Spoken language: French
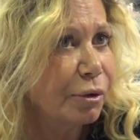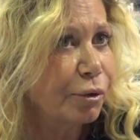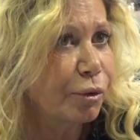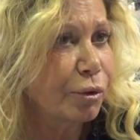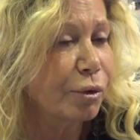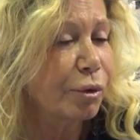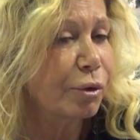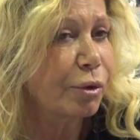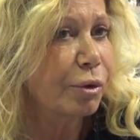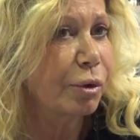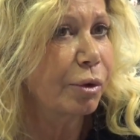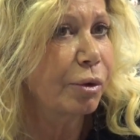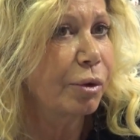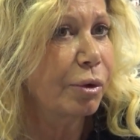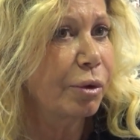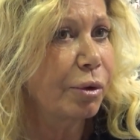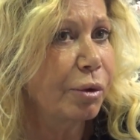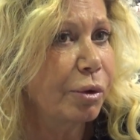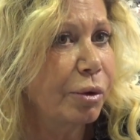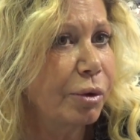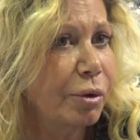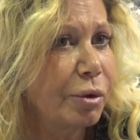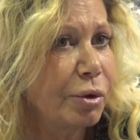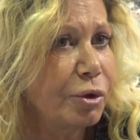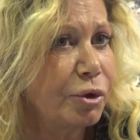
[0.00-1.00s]
Donc
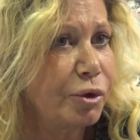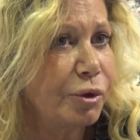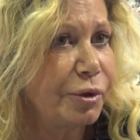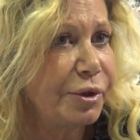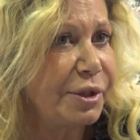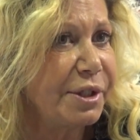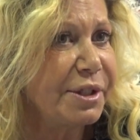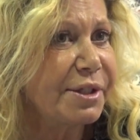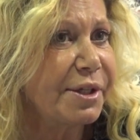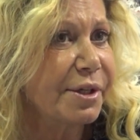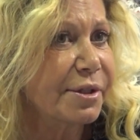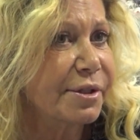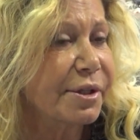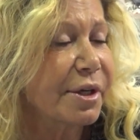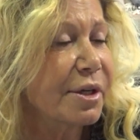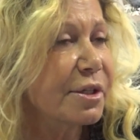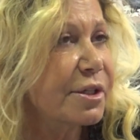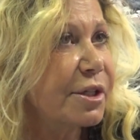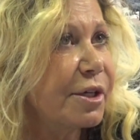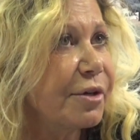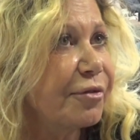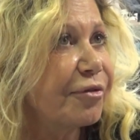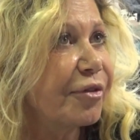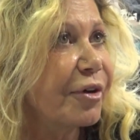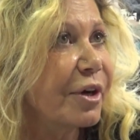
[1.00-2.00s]
euh, je lui ai dit ça sera
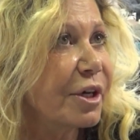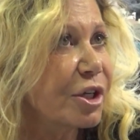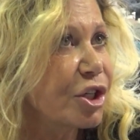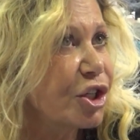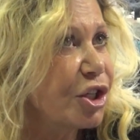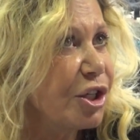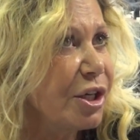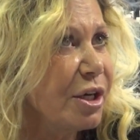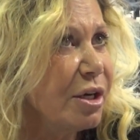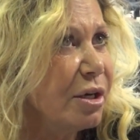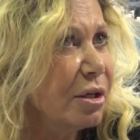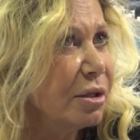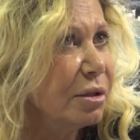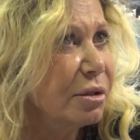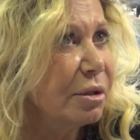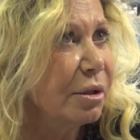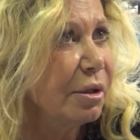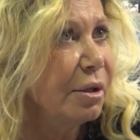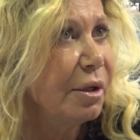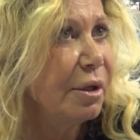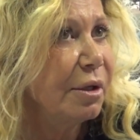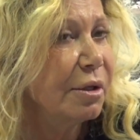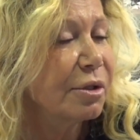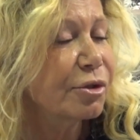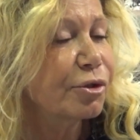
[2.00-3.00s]
si fragile,
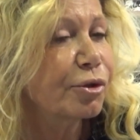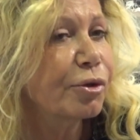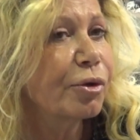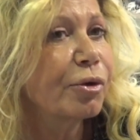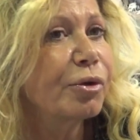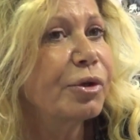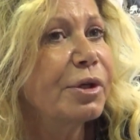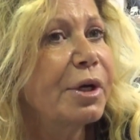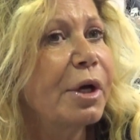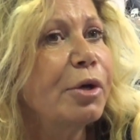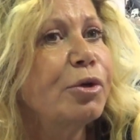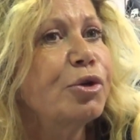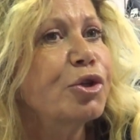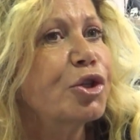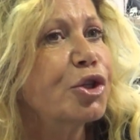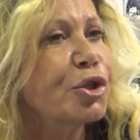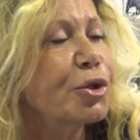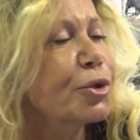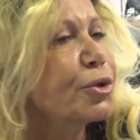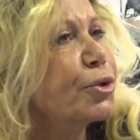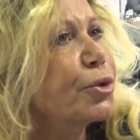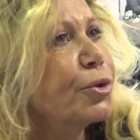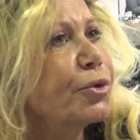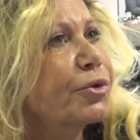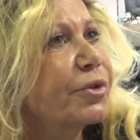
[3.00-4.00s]
parce qu'il y a une
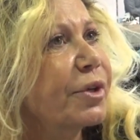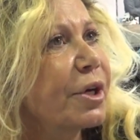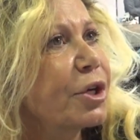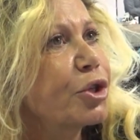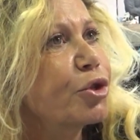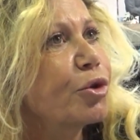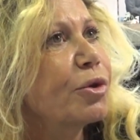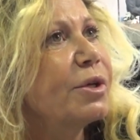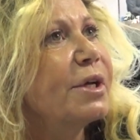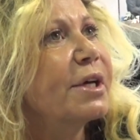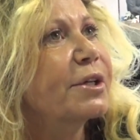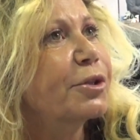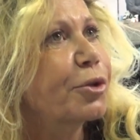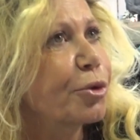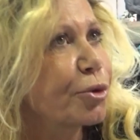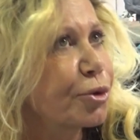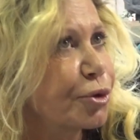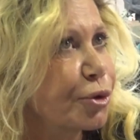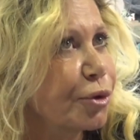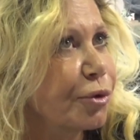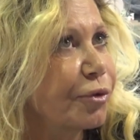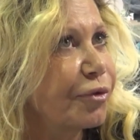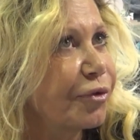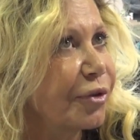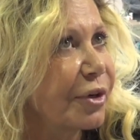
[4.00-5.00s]
chanson très jolie,
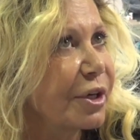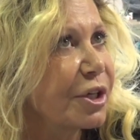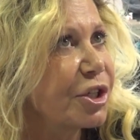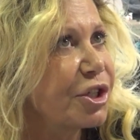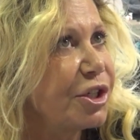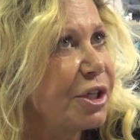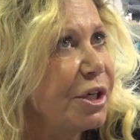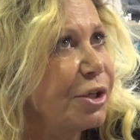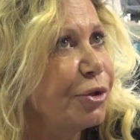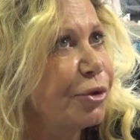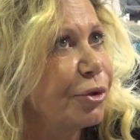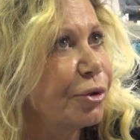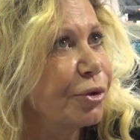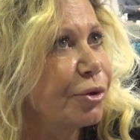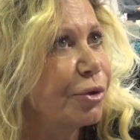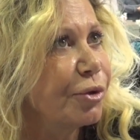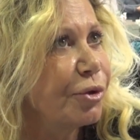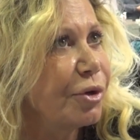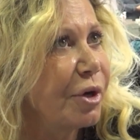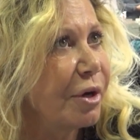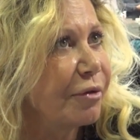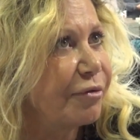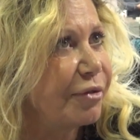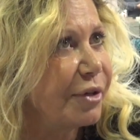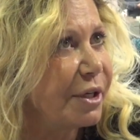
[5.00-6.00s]
Attention fragile
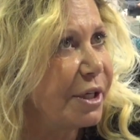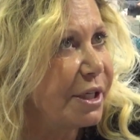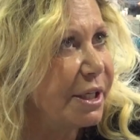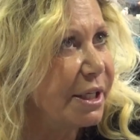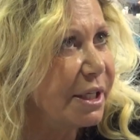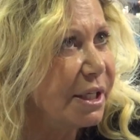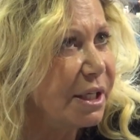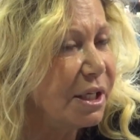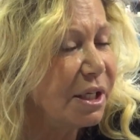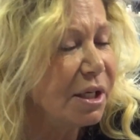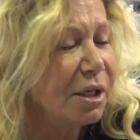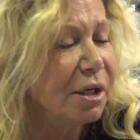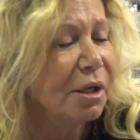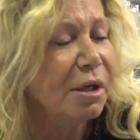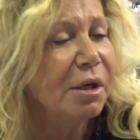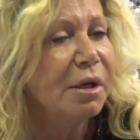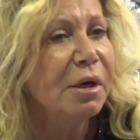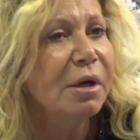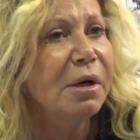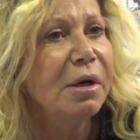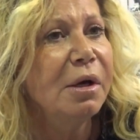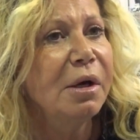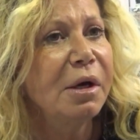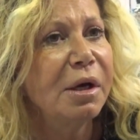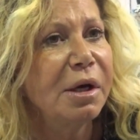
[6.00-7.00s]
de Labillier,
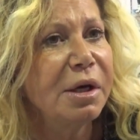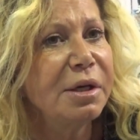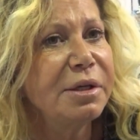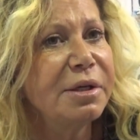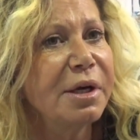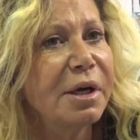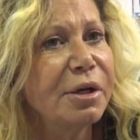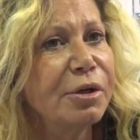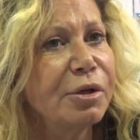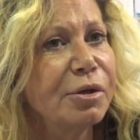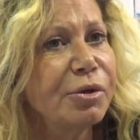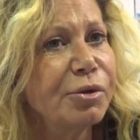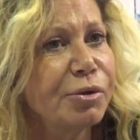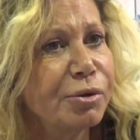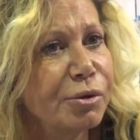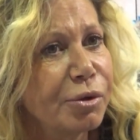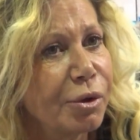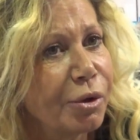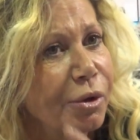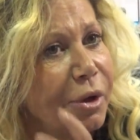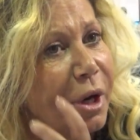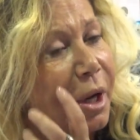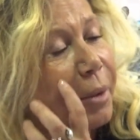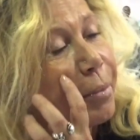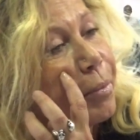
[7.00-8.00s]
Et il y a eu
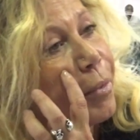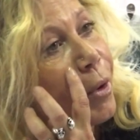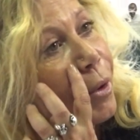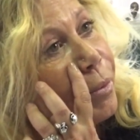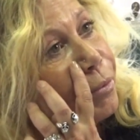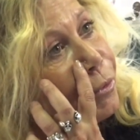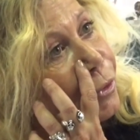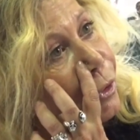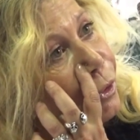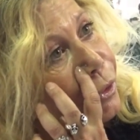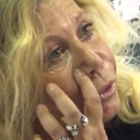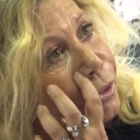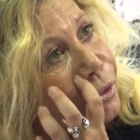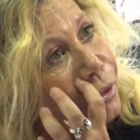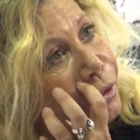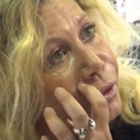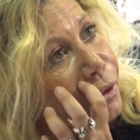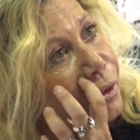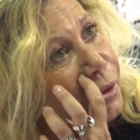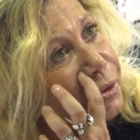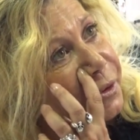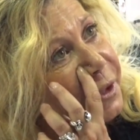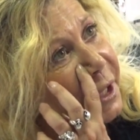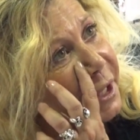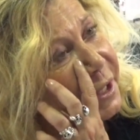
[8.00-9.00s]
euh, l'album
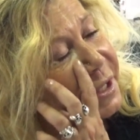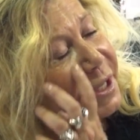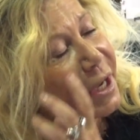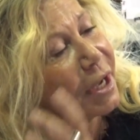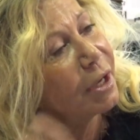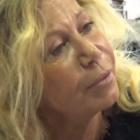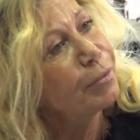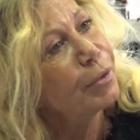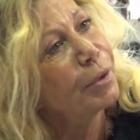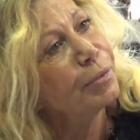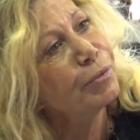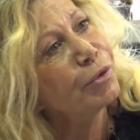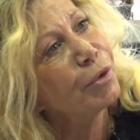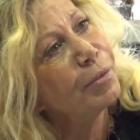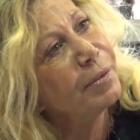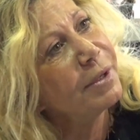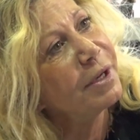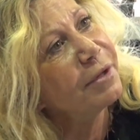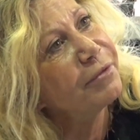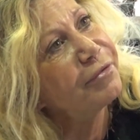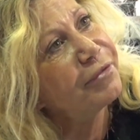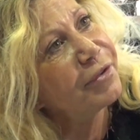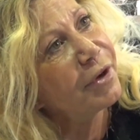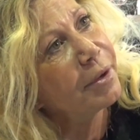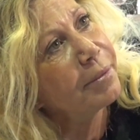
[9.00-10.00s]
de dernier album de
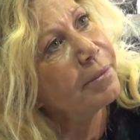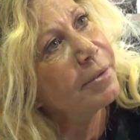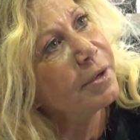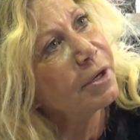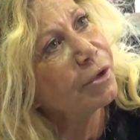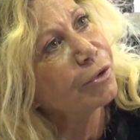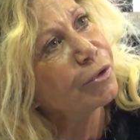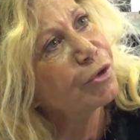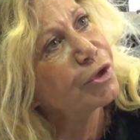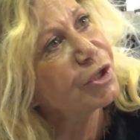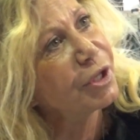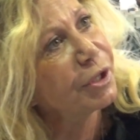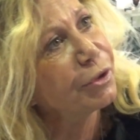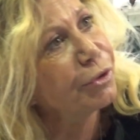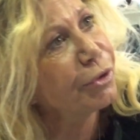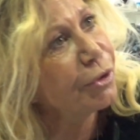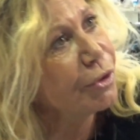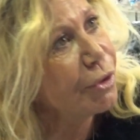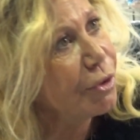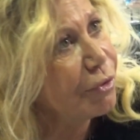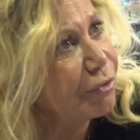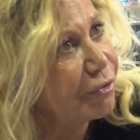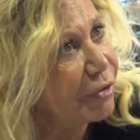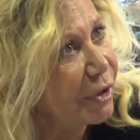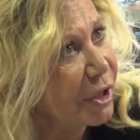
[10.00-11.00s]
Mylène Farmer que
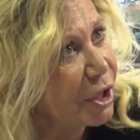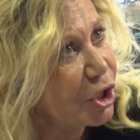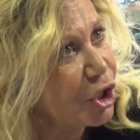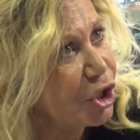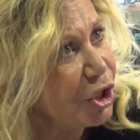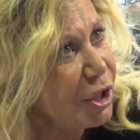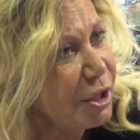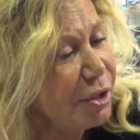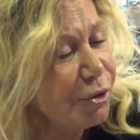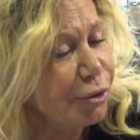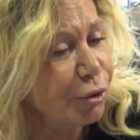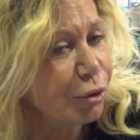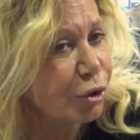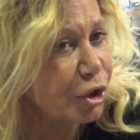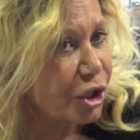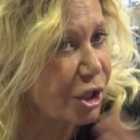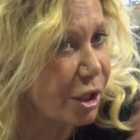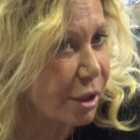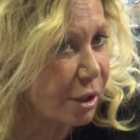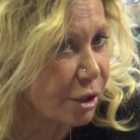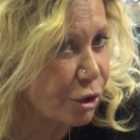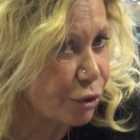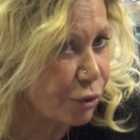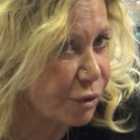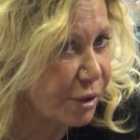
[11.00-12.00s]
j'adore, Fragile, donc
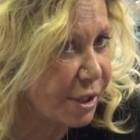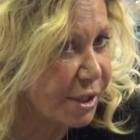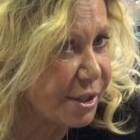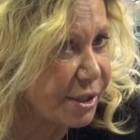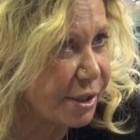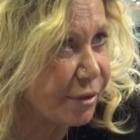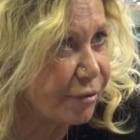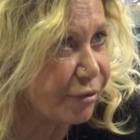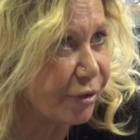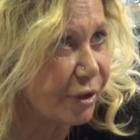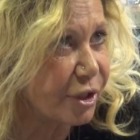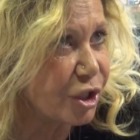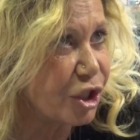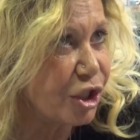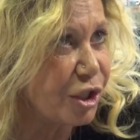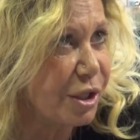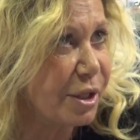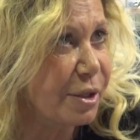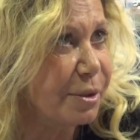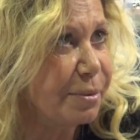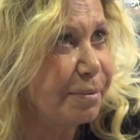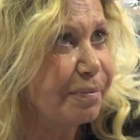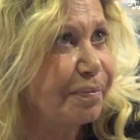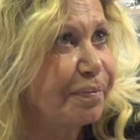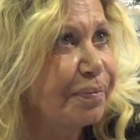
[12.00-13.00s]
j'ai rajouté Si
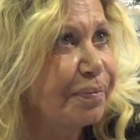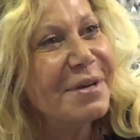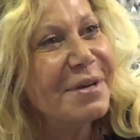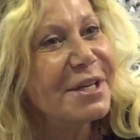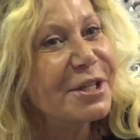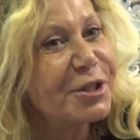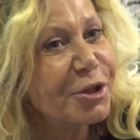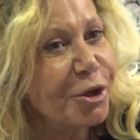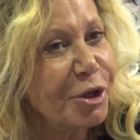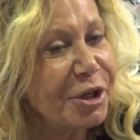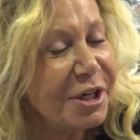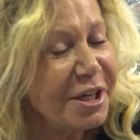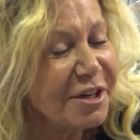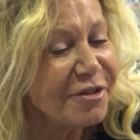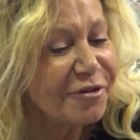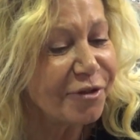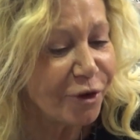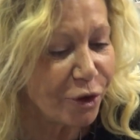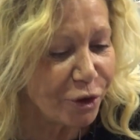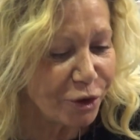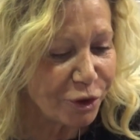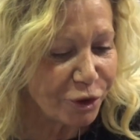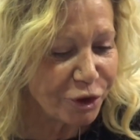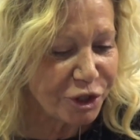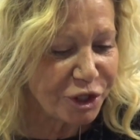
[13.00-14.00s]
Fragile. Mais ce
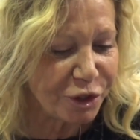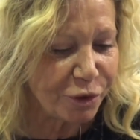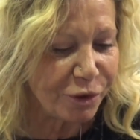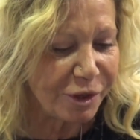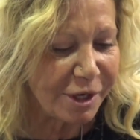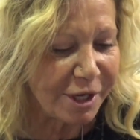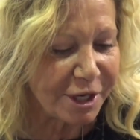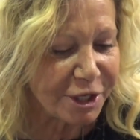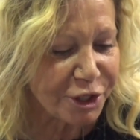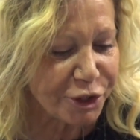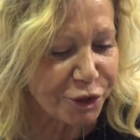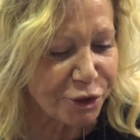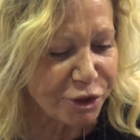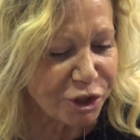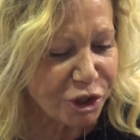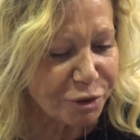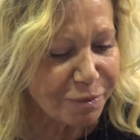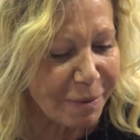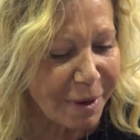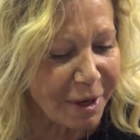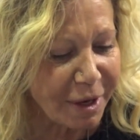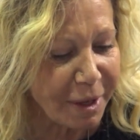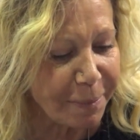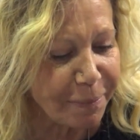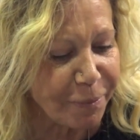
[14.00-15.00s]
livre, euh, j'ai eu de la
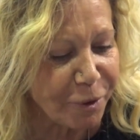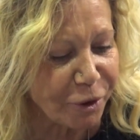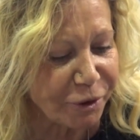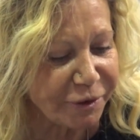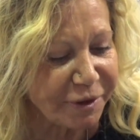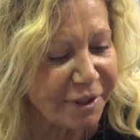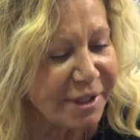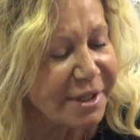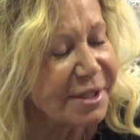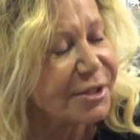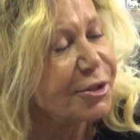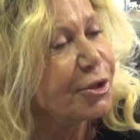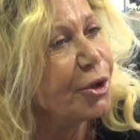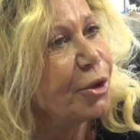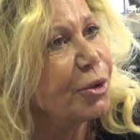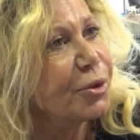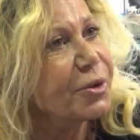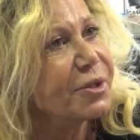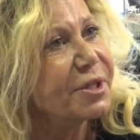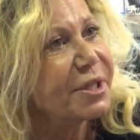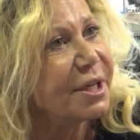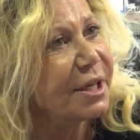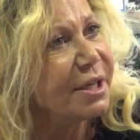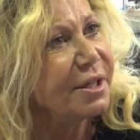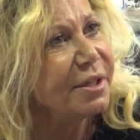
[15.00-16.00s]
chance, m'a rapporté un seul
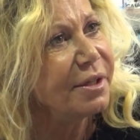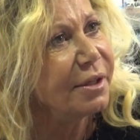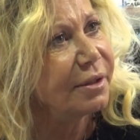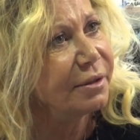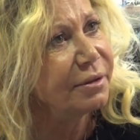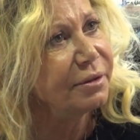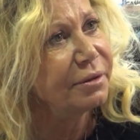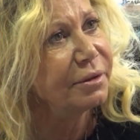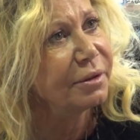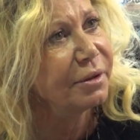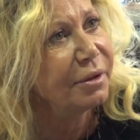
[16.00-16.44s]
en scène.